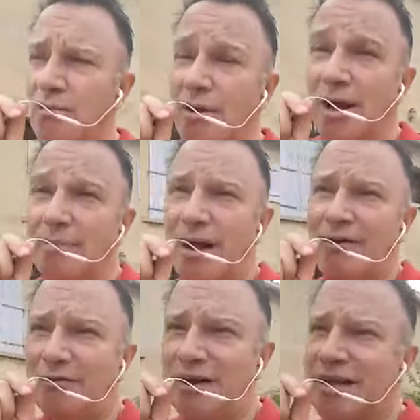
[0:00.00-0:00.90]
ben, après
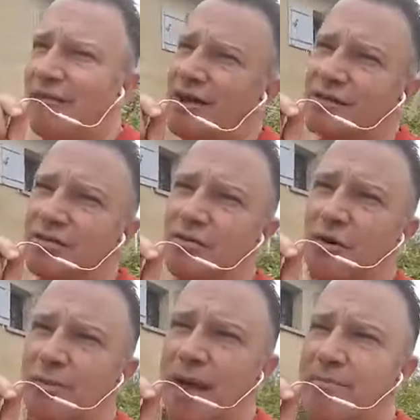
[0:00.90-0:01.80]
avoir fait le travail
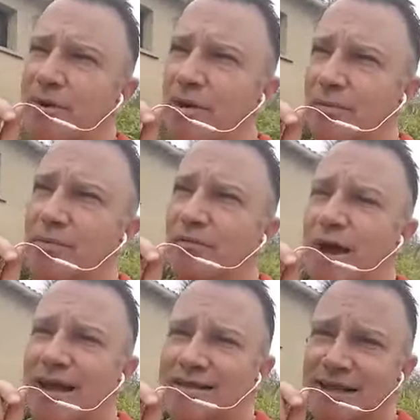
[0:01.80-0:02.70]
sur eux-mêmes, euh,
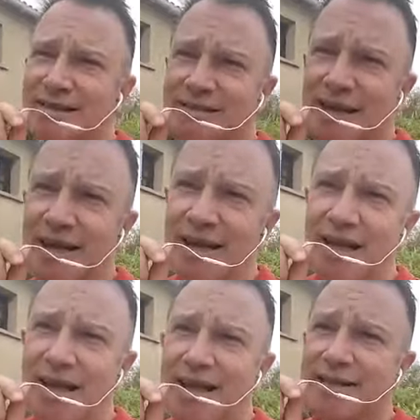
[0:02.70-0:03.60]
pouvoir exercer
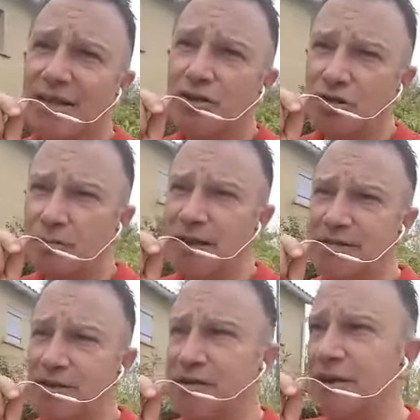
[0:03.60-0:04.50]
et aider d'autres
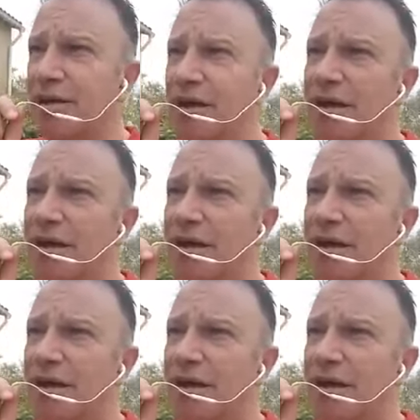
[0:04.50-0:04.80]
personnes.